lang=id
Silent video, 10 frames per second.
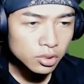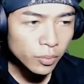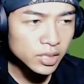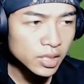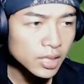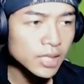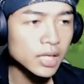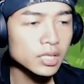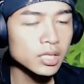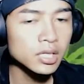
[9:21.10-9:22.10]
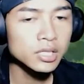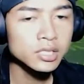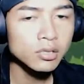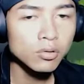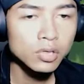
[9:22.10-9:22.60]
Coba kita lihat ke
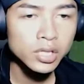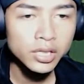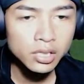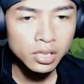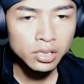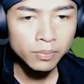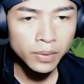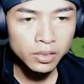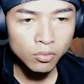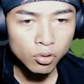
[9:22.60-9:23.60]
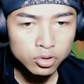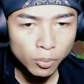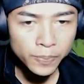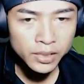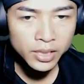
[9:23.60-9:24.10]
ini dulu, lihat ke tempat
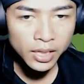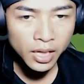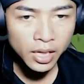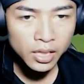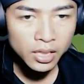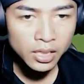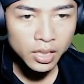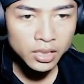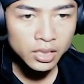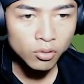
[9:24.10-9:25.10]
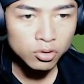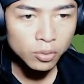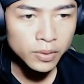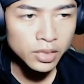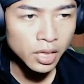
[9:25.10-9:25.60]
workshop kita ya. Katanya di
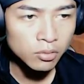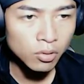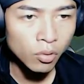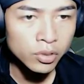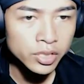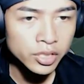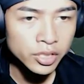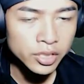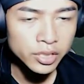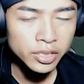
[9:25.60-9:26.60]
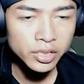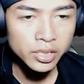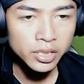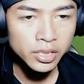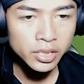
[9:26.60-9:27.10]
workshop kita itu oh ini ini ini ini ini
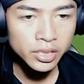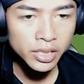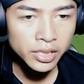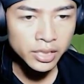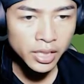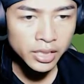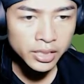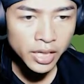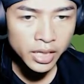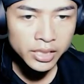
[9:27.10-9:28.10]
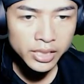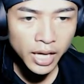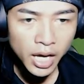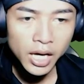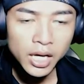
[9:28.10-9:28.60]
ini dia ini dia ini dia ini dia.